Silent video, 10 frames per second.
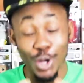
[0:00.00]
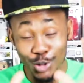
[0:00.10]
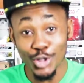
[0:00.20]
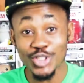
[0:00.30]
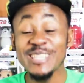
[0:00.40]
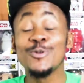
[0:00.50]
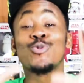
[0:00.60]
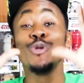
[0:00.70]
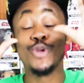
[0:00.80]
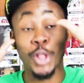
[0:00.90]
Todos,
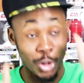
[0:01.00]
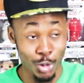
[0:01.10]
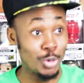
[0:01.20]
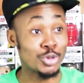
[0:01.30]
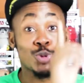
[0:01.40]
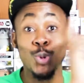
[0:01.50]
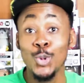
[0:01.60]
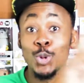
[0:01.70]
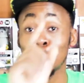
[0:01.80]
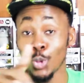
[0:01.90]
incluido todos,
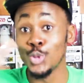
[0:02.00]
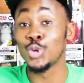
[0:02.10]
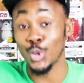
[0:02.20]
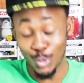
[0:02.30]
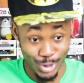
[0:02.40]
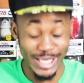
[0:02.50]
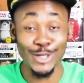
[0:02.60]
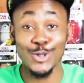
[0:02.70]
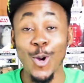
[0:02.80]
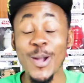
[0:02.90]
tú, tú, tú
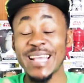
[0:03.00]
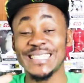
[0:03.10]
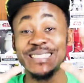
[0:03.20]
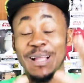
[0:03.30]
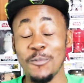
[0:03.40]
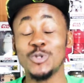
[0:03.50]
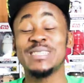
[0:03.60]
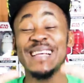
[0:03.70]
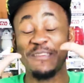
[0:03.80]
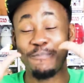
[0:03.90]
y yo,
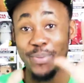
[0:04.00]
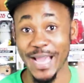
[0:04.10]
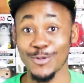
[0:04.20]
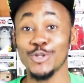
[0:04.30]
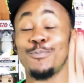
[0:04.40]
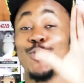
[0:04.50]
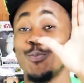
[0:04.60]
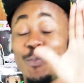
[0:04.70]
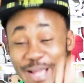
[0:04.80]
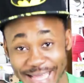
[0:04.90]
estamos hypeados
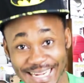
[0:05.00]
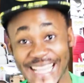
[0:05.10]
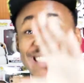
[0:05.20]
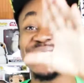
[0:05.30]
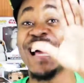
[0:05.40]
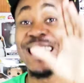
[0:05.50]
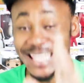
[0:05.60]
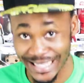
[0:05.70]
por ver esta